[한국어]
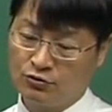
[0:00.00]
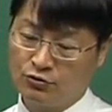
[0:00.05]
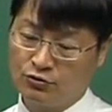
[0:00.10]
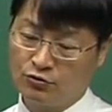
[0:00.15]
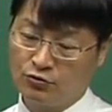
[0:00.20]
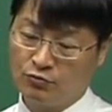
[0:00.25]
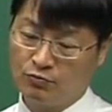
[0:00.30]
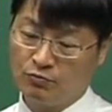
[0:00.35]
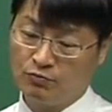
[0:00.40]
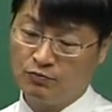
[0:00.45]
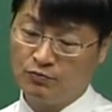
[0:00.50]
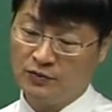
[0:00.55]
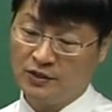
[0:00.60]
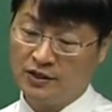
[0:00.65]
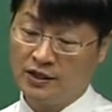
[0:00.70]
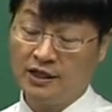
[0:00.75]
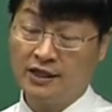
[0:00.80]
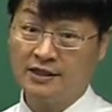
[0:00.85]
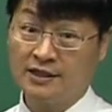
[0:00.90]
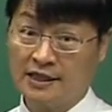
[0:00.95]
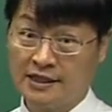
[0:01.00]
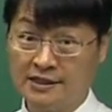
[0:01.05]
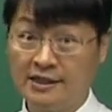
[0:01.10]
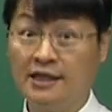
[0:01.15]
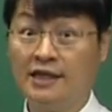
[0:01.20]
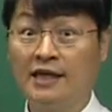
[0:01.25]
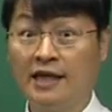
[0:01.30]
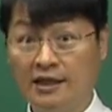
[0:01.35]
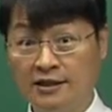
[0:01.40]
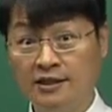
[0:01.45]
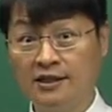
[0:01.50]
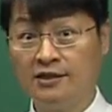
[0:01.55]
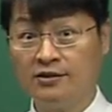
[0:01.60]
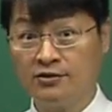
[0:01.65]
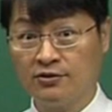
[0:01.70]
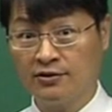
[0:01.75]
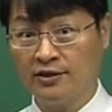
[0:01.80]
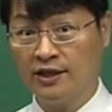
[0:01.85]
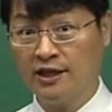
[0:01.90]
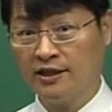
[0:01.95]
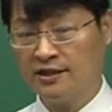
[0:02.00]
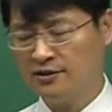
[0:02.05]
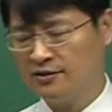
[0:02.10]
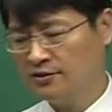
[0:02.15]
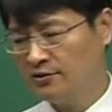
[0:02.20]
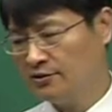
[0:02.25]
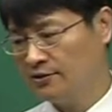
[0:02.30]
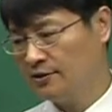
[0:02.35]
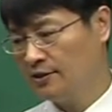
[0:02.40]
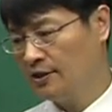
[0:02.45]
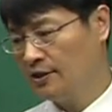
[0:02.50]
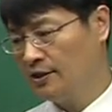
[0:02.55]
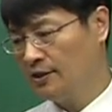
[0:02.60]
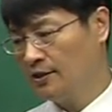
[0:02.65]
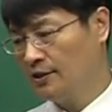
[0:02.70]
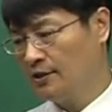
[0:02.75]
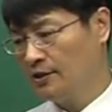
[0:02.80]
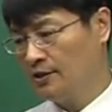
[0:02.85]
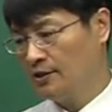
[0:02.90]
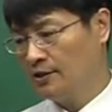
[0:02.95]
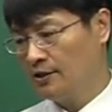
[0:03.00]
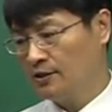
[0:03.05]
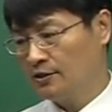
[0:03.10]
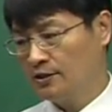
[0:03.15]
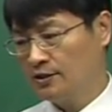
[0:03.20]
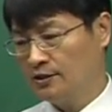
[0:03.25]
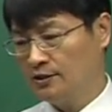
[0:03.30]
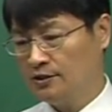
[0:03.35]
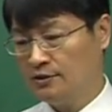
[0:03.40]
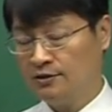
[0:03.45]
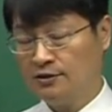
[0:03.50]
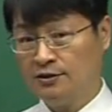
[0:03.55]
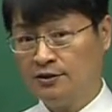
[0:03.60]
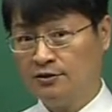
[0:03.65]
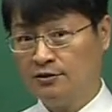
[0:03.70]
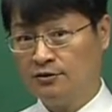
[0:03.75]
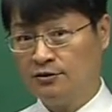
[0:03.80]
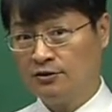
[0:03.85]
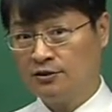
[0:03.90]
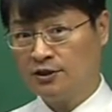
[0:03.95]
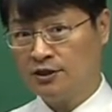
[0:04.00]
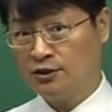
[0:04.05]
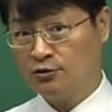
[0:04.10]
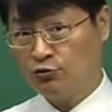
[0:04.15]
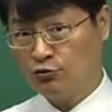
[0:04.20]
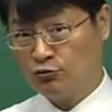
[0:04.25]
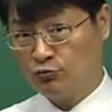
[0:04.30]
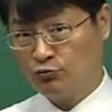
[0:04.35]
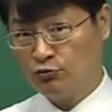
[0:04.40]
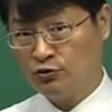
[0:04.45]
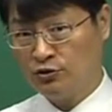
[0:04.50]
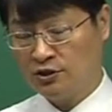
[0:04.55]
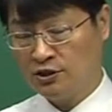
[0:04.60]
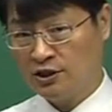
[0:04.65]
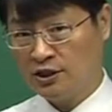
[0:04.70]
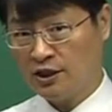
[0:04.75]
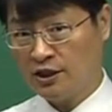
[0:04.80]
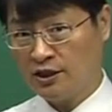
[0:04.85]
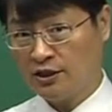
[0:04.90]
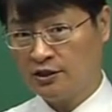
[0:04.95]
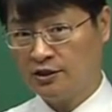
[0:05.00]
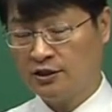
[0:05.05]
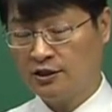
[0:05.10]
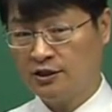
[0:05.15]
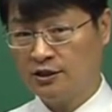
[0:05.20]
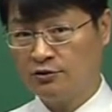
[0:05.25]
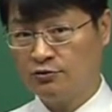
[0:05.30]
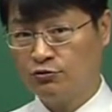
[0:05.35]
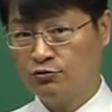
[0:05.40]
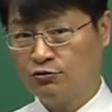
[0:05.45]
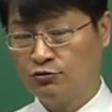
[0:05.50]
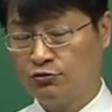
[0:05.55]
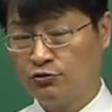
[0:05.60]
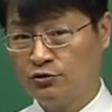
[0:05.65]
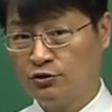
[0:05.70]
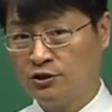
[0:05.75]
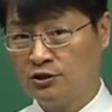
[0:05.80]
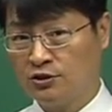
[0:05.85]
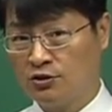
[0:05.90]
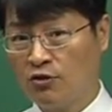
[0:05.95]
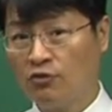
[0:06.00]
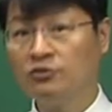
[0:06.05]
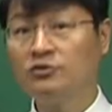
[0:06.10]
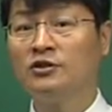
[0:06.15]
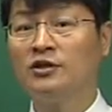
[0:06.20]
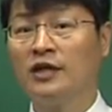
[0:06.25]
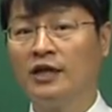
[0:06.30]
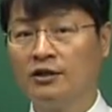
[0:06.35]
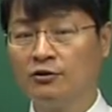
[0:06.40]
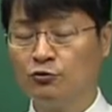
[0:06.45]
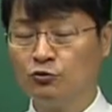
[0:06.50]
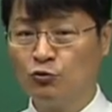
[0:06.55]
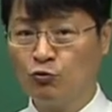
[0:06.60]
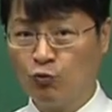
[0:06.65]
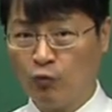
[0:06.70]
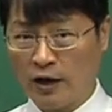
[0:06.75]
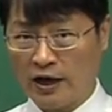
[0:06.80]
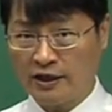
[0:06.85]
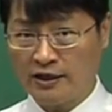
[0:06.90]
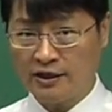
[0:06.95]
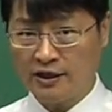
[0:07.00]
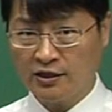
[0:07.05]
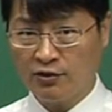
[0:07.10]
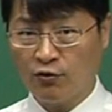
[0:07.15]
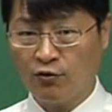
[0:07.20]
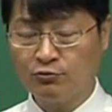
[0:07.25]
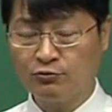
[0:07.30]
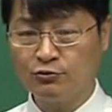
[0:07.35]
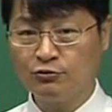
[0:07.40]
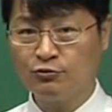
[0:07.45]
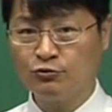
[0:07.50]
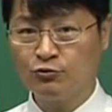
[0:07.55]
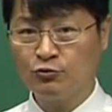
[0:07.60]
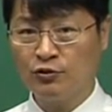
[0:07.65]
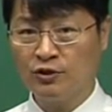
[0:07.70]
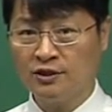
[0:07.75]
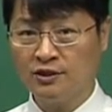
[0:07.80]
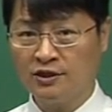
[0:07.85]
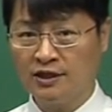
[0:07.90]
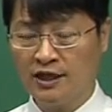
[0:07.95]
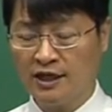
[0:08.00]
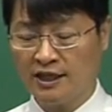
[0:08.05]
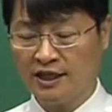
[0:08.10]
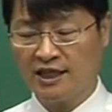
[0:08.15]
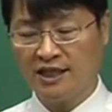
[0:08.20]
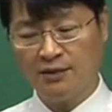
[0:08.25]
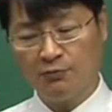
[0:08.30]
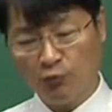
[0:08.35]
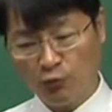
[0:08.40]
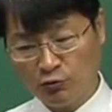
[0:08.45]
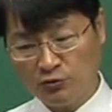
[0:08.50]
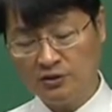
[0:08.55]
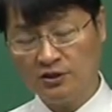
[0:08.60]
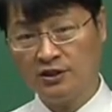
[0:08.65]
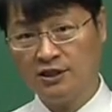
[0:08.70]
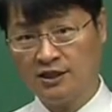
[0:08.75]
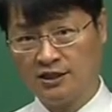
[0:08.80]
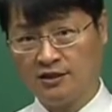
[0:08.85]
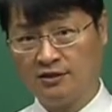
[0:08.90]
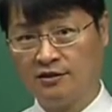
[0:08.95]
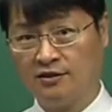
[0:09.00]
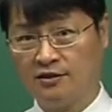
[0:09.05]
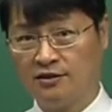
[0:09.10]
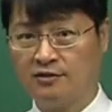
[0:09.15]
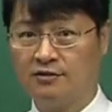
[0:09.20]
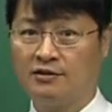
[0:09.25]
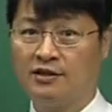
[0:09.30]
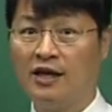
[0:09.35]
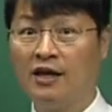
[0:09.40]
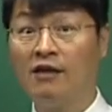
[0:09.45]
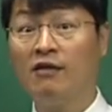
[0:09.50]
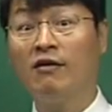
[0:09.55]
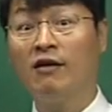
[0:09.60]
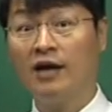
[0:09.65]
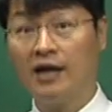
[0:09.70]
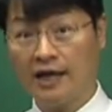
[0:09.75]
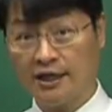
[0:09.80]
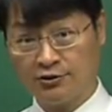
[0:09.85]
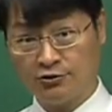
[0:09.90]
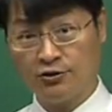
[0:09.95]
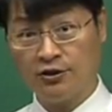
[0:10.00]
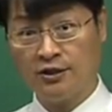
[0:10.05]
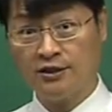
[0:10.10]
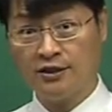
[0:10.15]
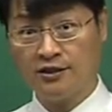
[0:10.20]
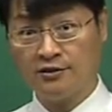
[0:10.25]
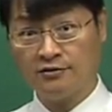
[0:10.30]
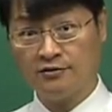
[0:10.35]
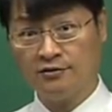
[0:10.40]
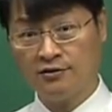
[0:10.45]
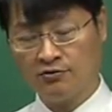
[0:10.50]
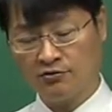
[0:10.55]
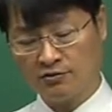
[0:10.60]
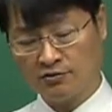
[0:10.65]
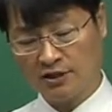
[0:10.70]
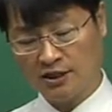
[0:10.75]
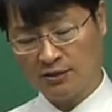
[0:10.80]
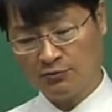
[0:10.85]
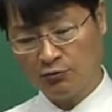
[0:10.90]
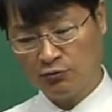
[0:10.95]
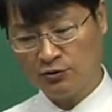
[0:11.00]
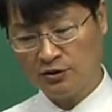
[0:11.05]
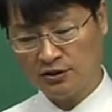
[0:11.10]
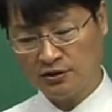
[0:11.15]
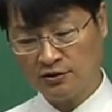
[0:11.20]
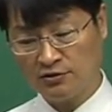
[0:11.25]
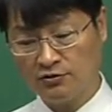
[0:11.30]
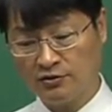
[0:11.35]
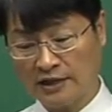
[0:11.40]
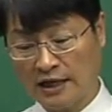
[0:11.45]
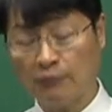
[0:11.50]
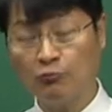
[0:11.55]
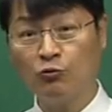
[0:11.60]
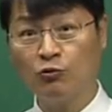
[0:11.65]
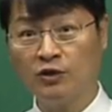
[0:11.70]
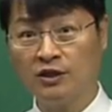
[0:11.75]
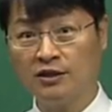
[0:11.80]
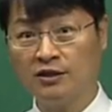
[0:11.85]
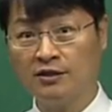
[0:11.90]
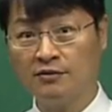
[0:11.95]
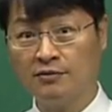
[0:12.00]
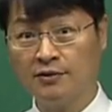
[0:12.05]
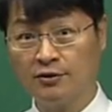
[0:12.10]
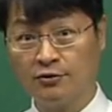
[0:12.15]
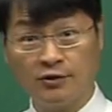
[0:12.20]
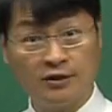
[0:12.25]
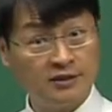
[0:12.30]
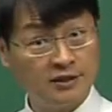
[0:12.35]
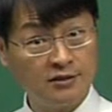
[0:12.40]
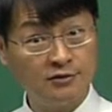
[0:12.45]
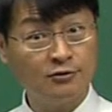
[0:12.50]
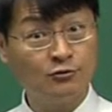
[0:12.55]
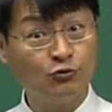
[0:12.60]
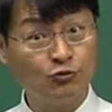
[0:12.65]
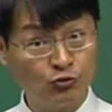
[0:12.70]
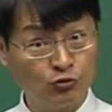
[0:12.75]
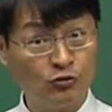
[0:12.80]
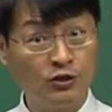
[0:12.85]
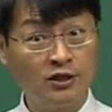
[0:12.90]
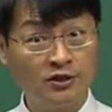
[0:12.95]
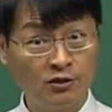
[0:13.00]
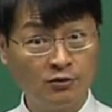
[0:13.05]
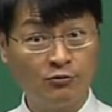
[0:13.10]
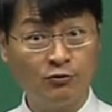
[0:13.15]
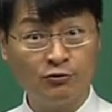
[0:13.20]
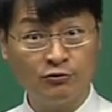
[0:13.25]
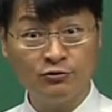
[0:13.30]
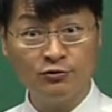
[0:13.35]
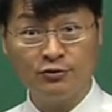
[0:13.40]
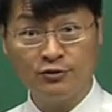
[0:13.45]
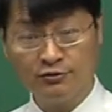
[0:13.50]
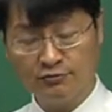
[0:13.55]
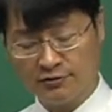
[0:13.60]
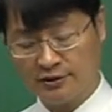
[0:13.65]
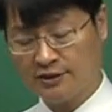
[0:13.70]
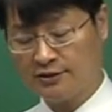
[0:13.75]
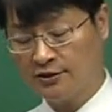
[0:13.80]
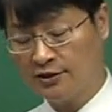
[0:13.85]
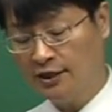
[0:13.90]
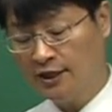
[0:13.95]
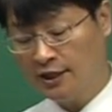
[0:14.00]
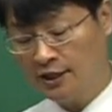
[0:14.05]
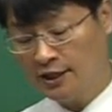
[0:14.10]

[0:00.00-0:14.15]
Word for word: 좀 이렇게 자세히 해드릴 텐데 그거는 그 기출 문제 그러니까 성적에는 좀 관계는 없을 수도 있는데 기본적인 그 텔러가 갖춰야 되는 어떤 기본 지식을 담고 있기 때문에 굉장히 좀 중요하다고 보거든요. 그래서